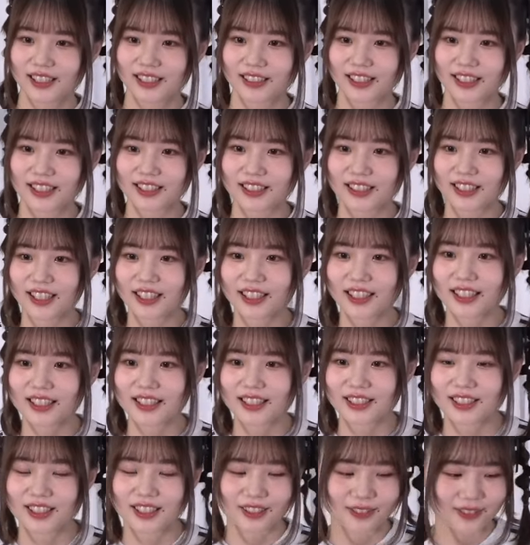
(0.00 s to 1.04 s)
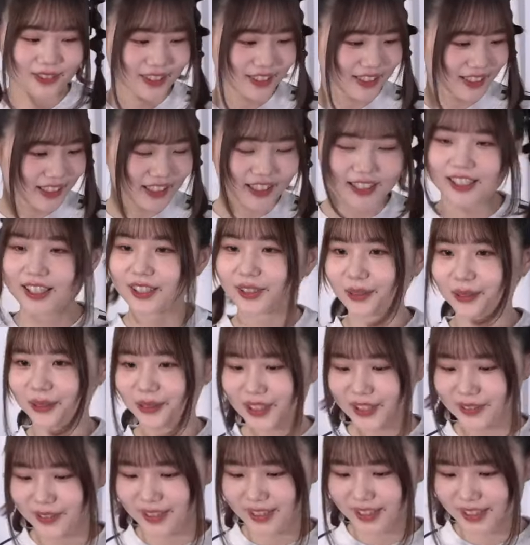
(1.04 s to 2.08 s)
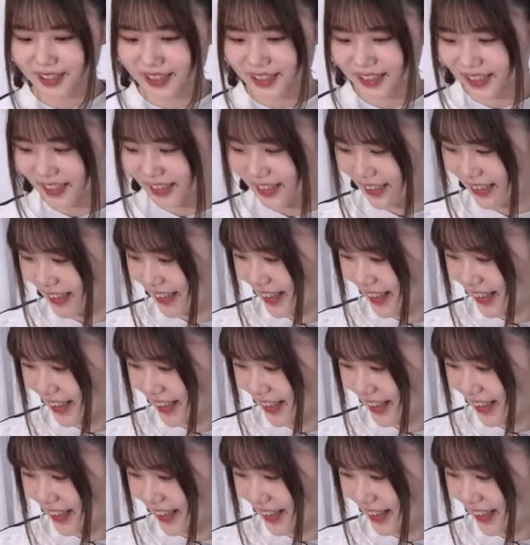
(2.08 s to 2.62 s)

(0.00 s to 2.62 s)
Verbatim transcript: さすがです。みんなありがとうございますね。